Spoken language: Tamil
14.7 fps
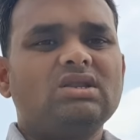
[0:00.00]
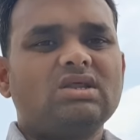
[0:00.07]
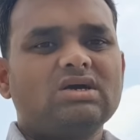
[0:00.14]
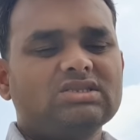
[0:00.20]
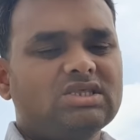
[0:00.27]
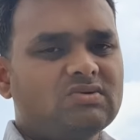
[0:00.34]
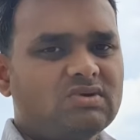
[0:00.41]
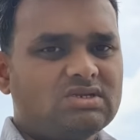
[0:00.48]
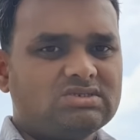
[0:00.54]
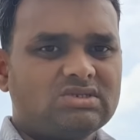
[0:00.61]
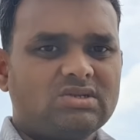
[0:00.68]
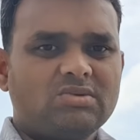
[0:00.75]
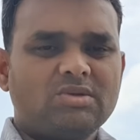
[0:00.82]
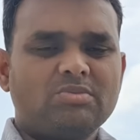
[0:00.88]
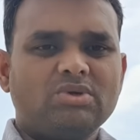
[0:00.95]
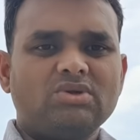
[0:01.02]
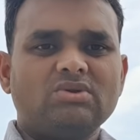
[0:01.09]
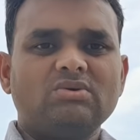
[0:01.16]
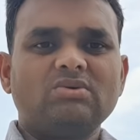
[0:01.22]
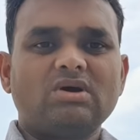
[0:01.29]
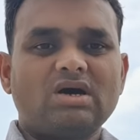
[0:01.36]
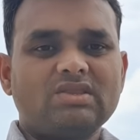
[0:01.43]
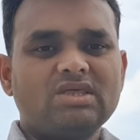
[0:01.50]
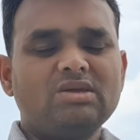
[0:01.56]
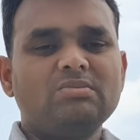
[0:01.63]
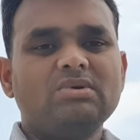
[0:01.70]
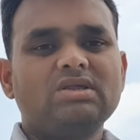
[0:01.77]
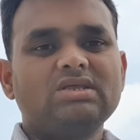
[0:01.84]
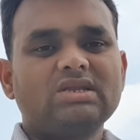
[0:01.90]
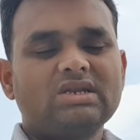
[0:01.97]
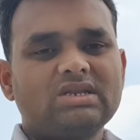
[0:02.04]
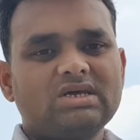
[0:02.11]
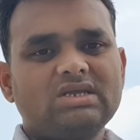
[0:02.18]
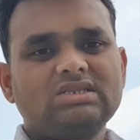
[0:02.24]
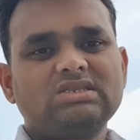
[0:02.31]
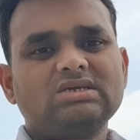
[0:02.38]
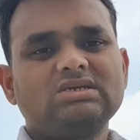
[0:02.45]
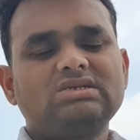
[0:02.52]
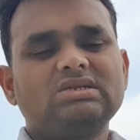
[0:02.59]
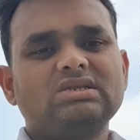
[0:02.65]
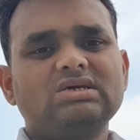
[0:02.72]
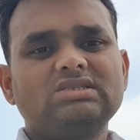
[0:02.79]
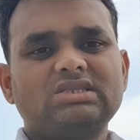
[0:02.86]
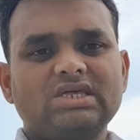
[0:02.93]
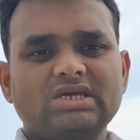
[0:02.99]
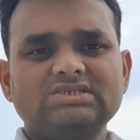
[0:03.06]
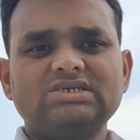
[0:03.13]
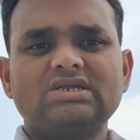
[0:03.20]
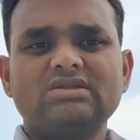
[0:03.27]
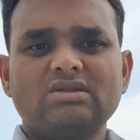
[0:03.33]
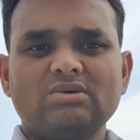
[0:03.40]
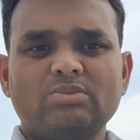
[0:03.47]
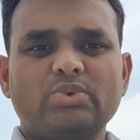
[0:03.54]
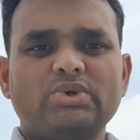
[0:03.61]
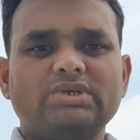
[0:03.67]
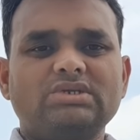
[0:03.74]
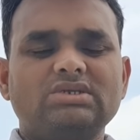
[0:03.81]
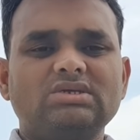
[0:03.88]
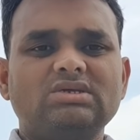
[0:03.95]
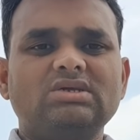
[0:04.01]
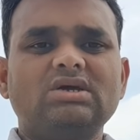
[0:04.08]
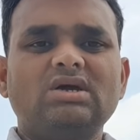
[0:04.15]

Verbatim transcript: நாங்கள் தீபாவளி செலிப்ரேட் பண்ணோம் அதே மாதிரி ரெண்டாயிரத்தி எட்டில் தேஜானில் போயிட்டு